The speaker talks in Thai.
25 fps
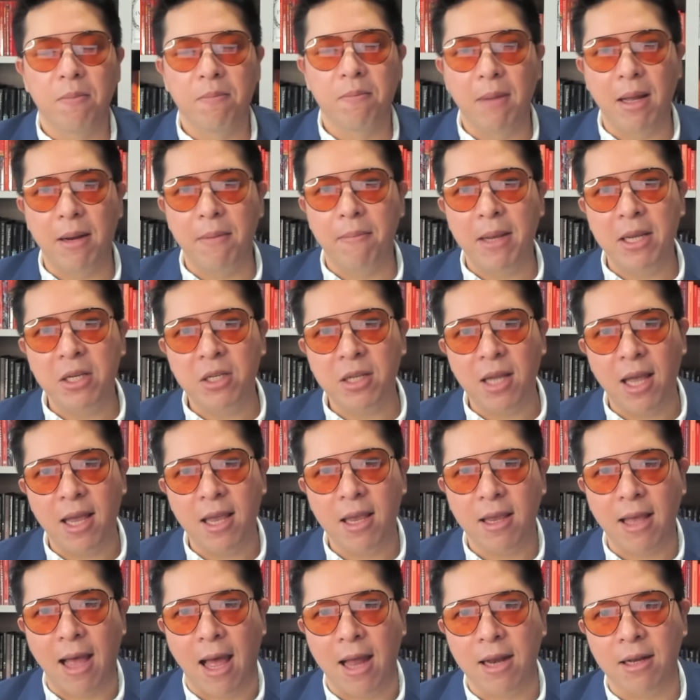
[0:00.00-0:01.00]
มันไม่ใช่
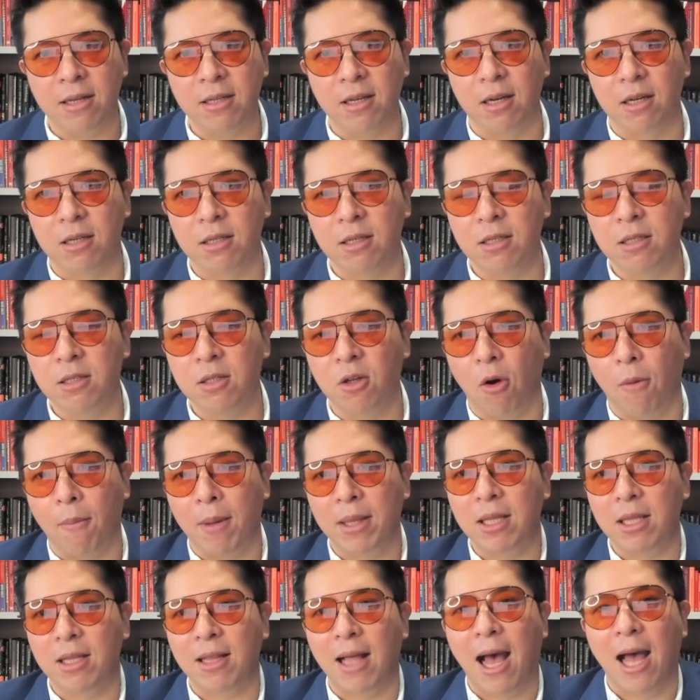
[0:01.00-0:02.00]
การเกิดขึ้นของ
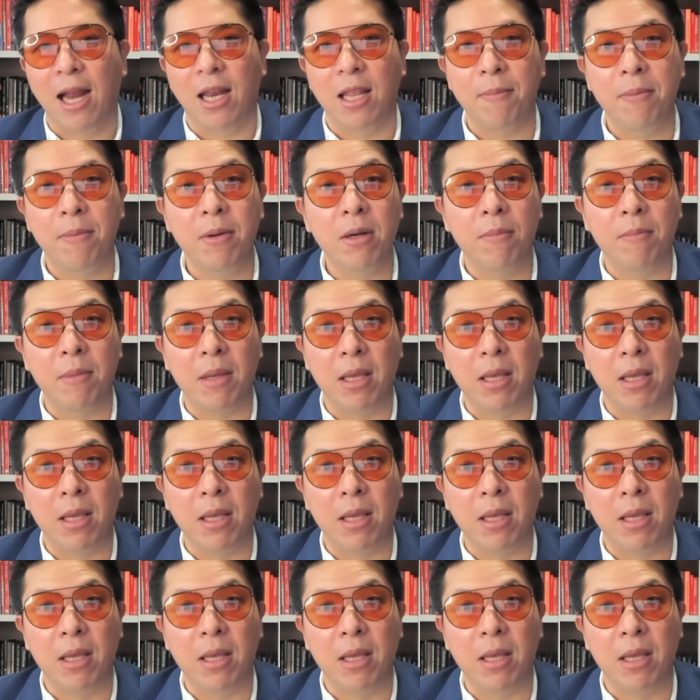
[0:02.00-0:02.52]
มาตรฐานนี้เพิ่ง